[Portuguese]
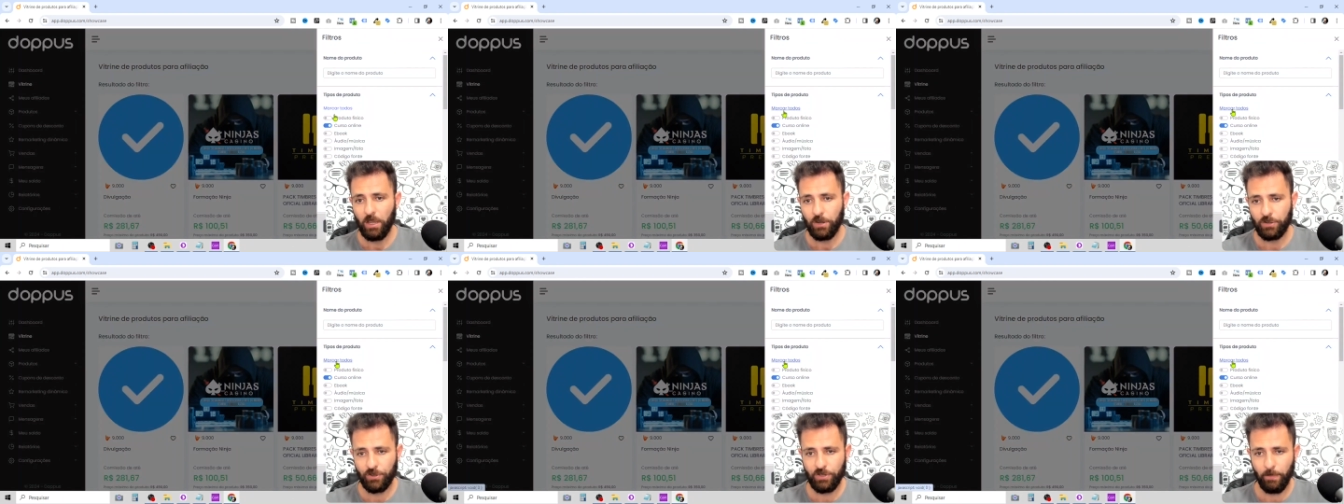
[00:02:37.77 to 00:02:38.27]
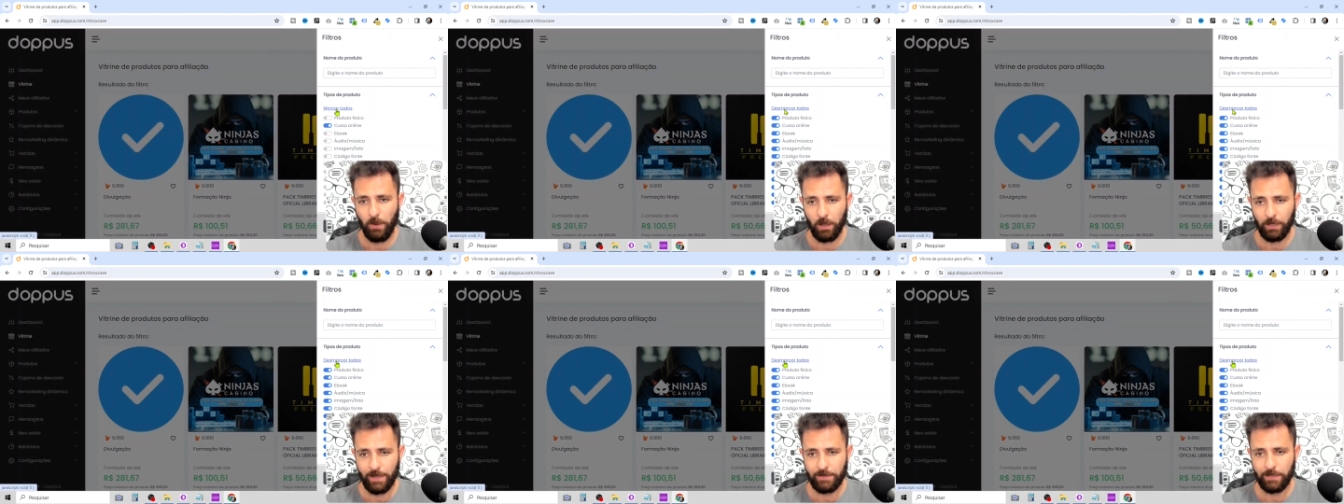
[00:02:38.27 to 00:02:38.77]
Show de
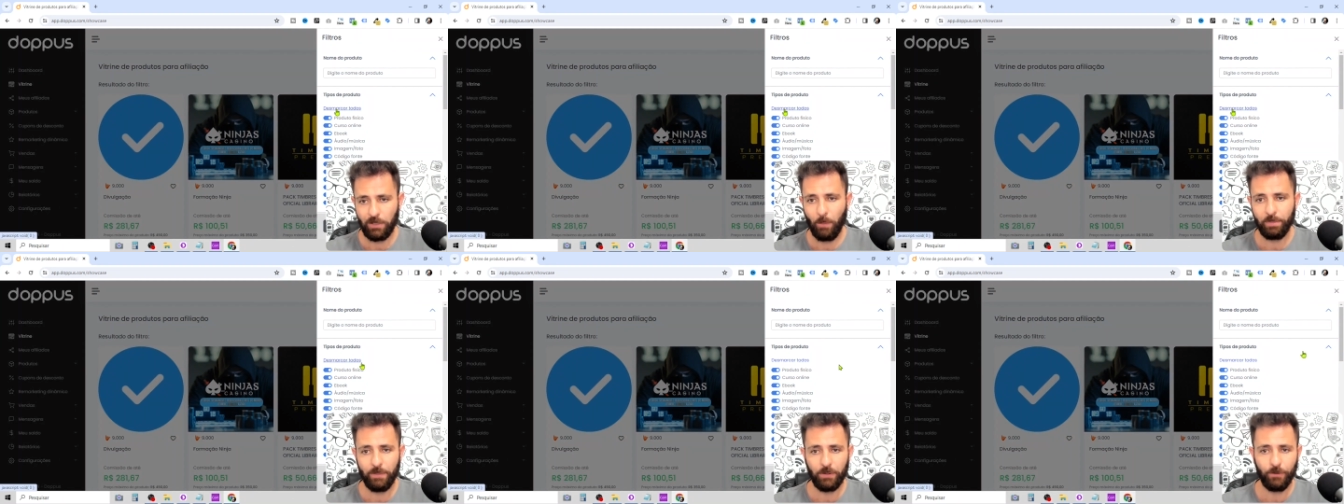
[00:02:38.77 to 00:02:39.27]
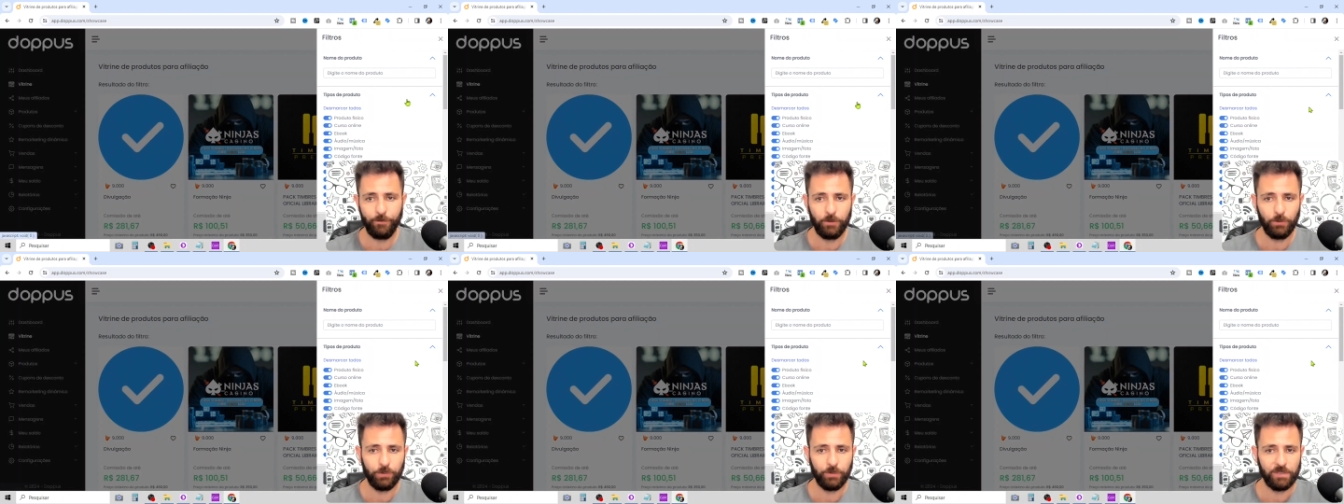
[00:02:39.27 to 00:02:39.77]
bola. Esse aqui é o primeiro
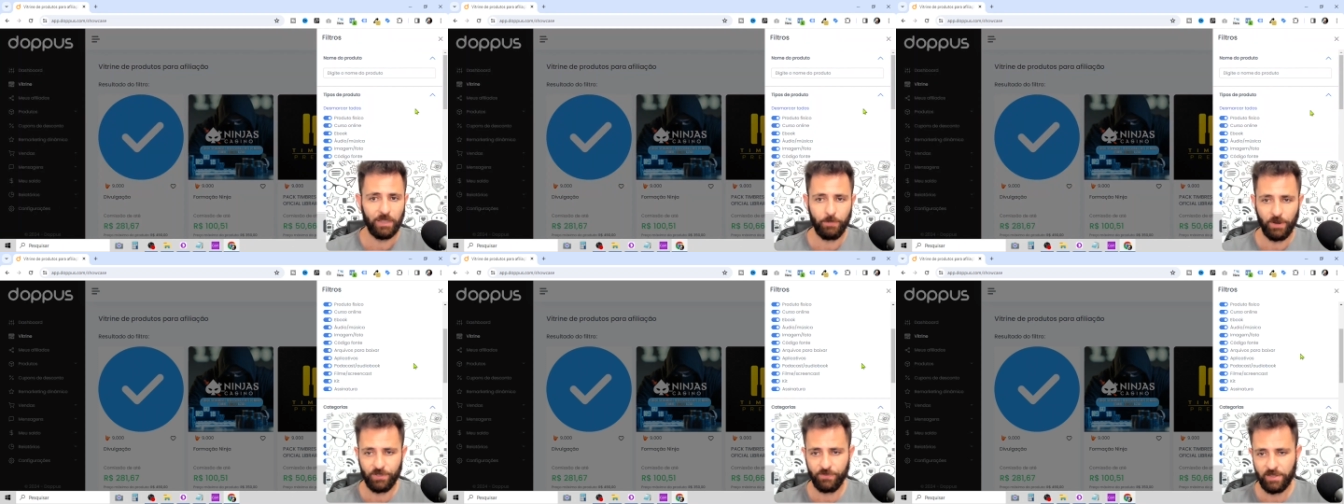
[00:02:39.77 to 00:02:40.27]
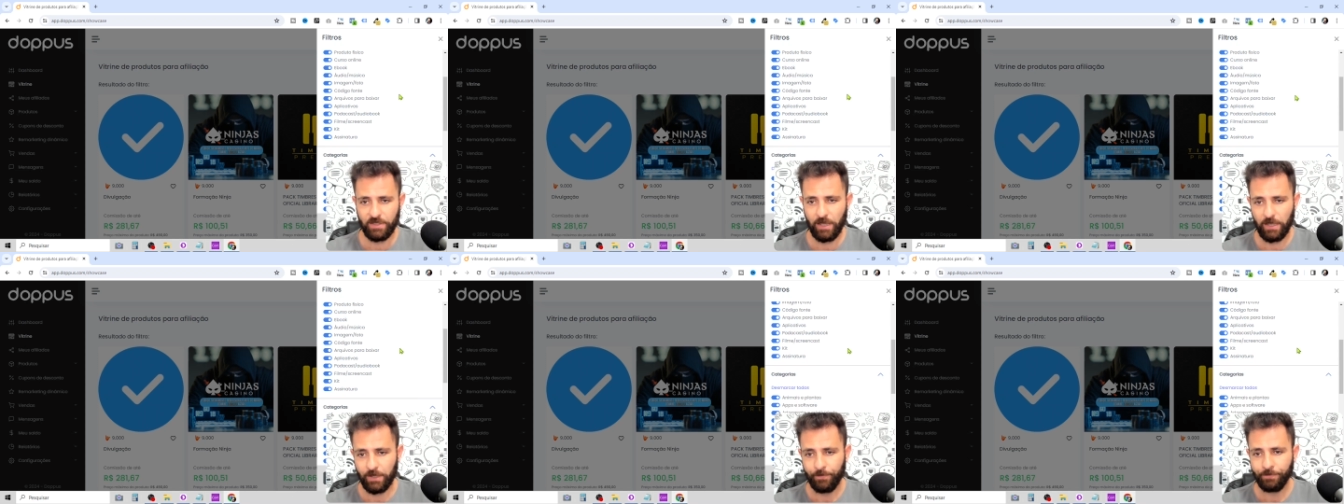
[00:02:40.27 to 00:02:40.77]
filtro que você pode fazer
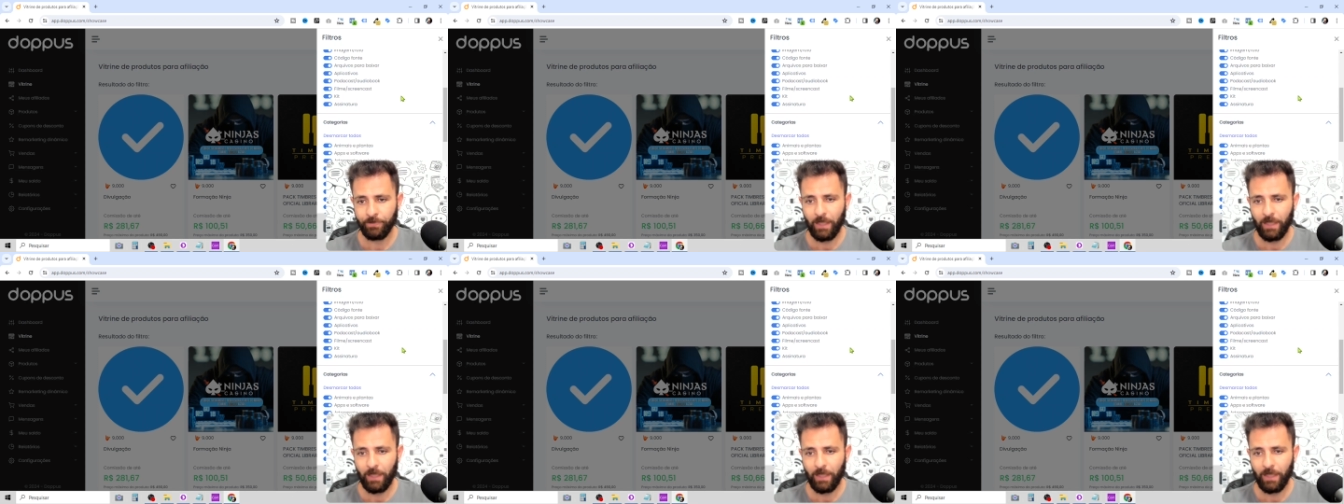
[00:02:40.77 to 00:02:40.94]
aí.